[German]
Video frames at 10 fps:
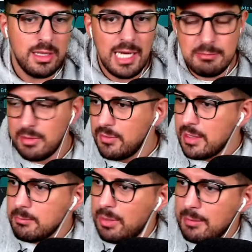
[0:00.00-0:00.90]
hat man wieder
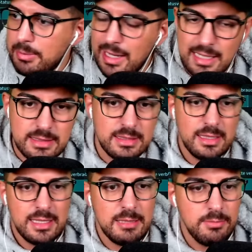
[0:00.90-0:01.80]
ein paar Pals
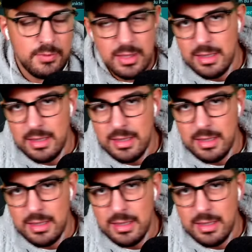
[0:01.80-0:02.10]
im